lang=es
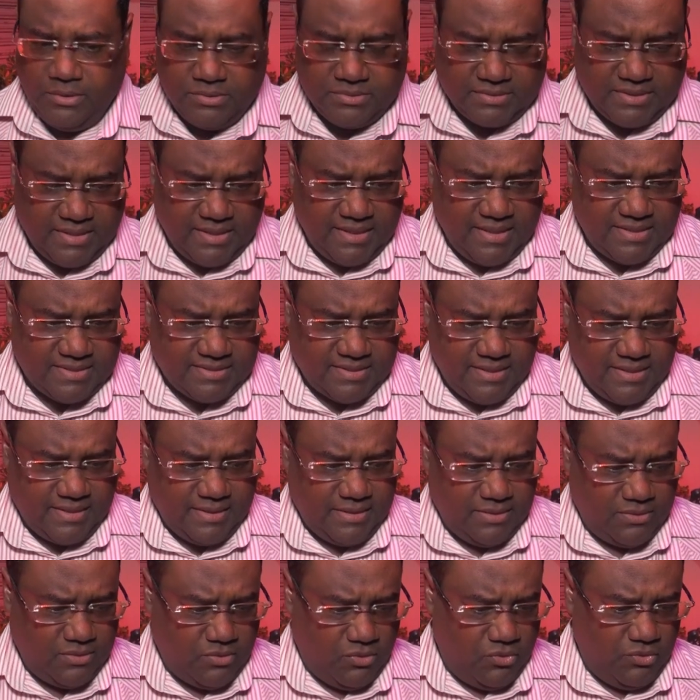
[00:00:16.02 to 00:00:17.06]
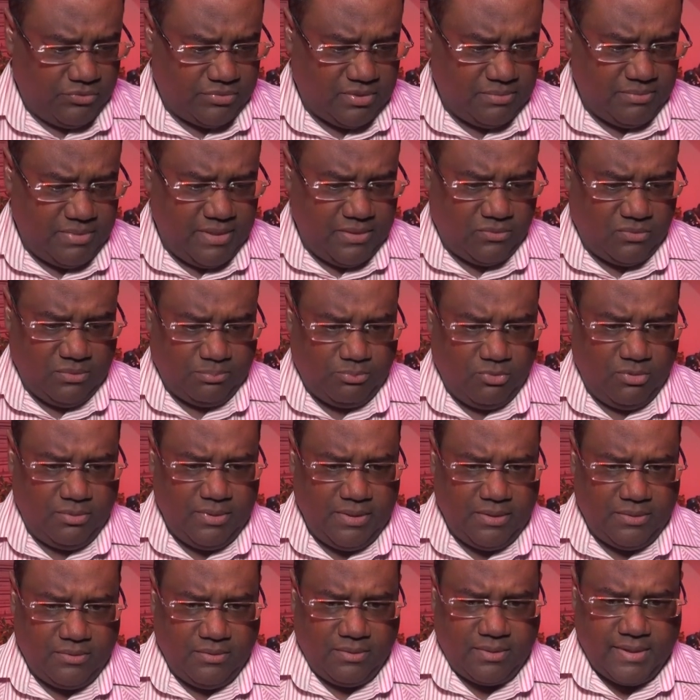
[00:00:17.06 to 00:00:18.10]
ustedes tienen conocimiento
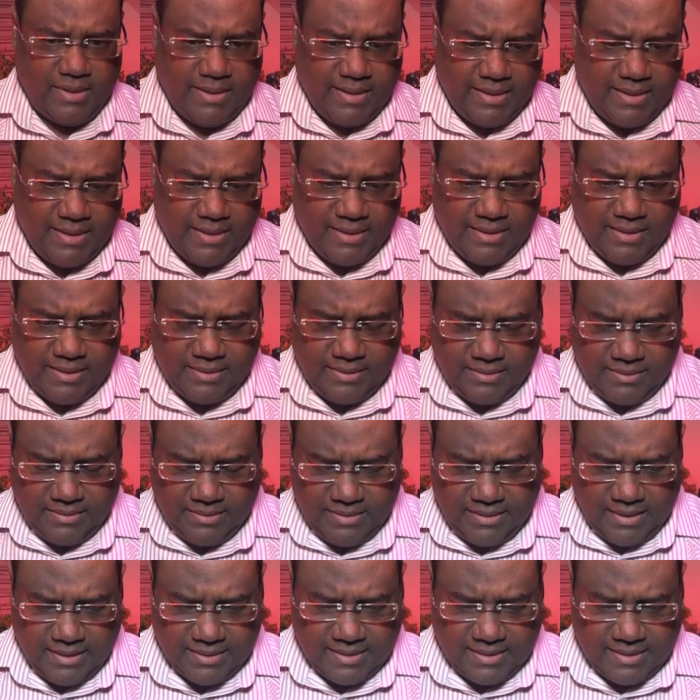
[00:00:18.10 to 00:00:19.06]
público que el,